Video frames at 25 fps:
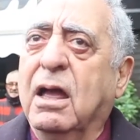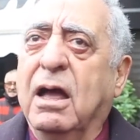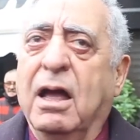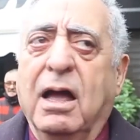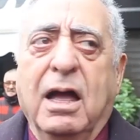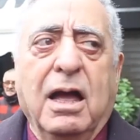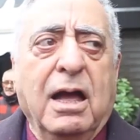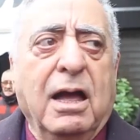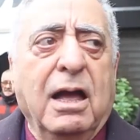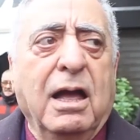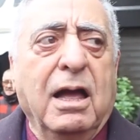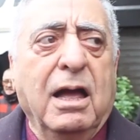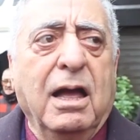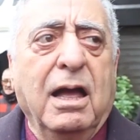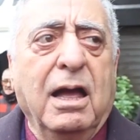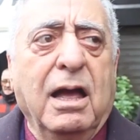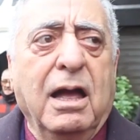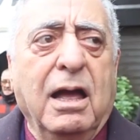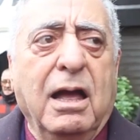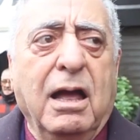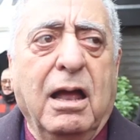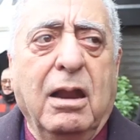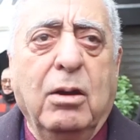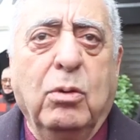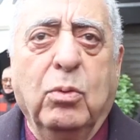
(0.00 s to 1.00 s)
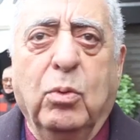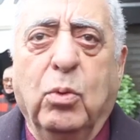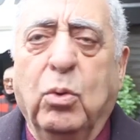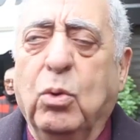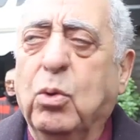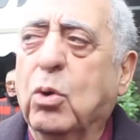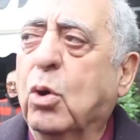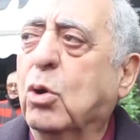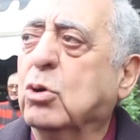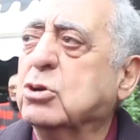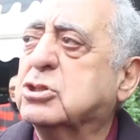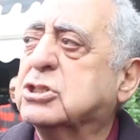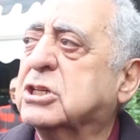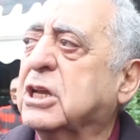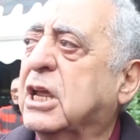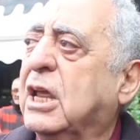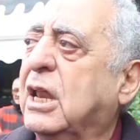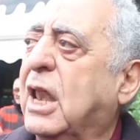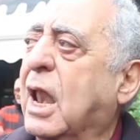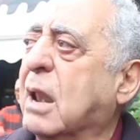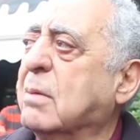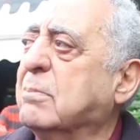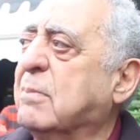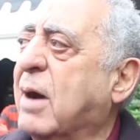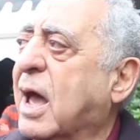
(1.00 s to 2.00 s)
آه، آه، الولوج
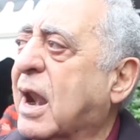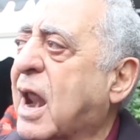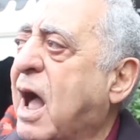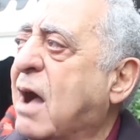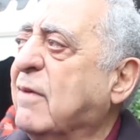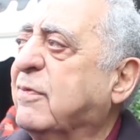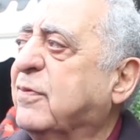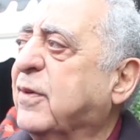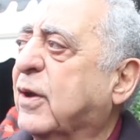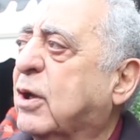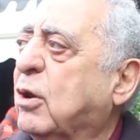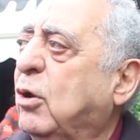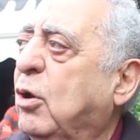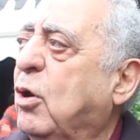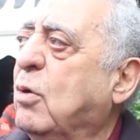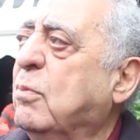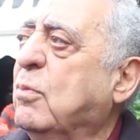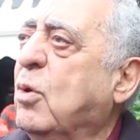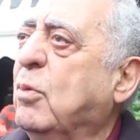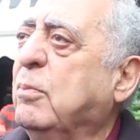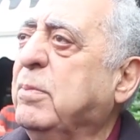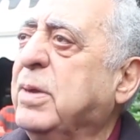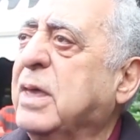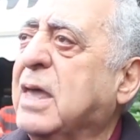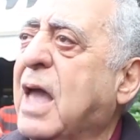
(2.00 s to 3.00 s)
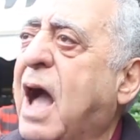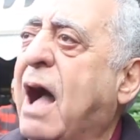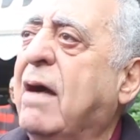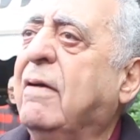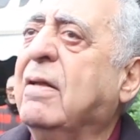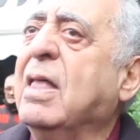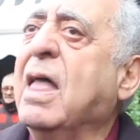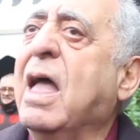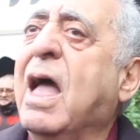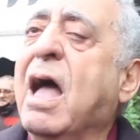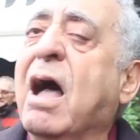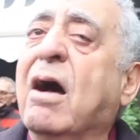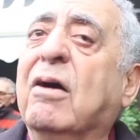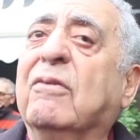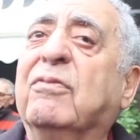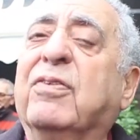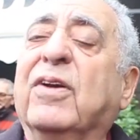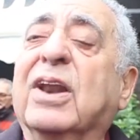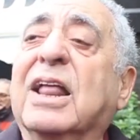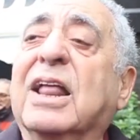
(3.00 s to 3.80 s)
الى المرافق العموميه في